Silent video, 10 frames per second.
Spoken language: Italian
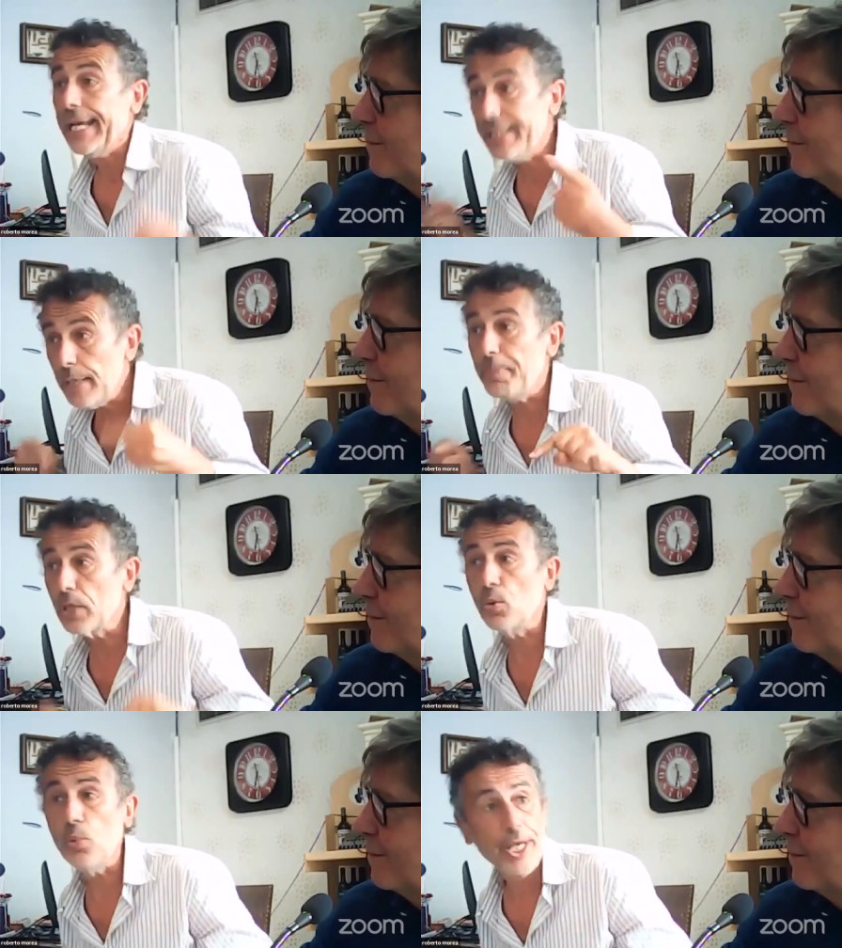ed è
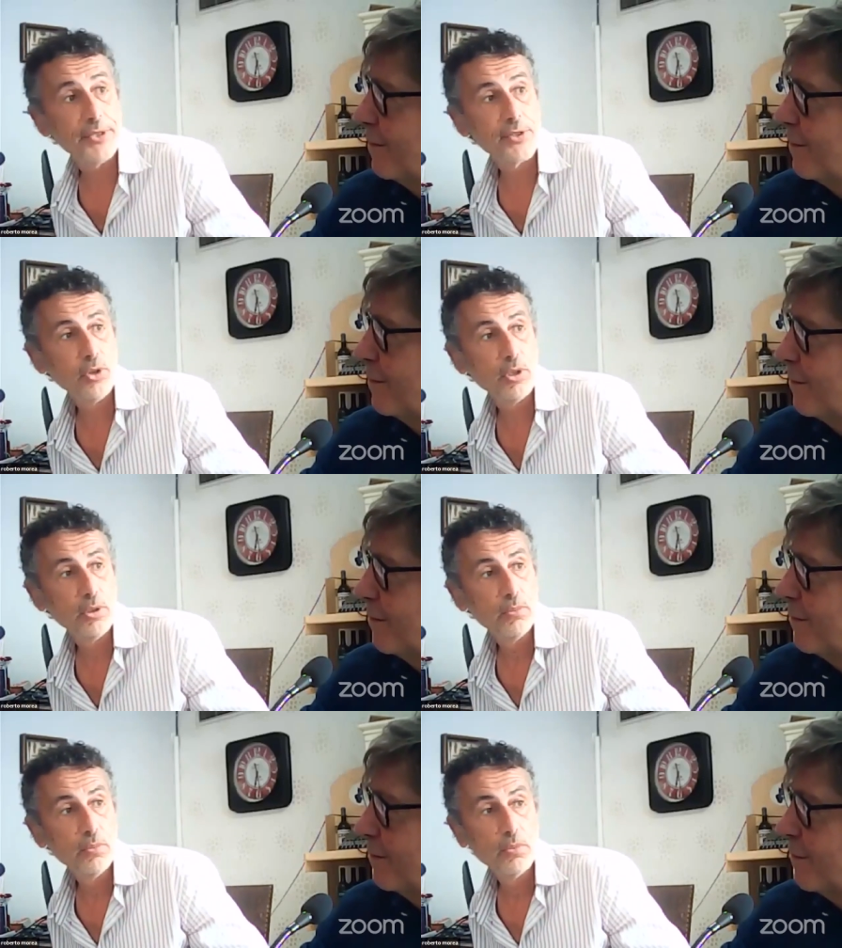per questo
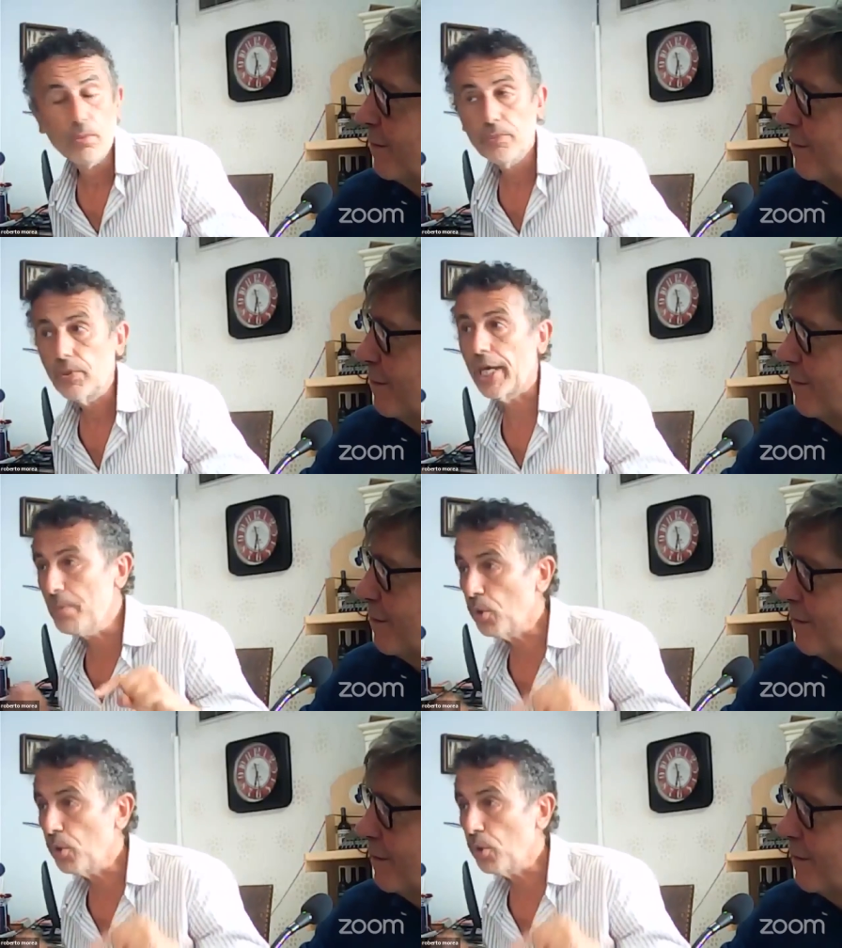che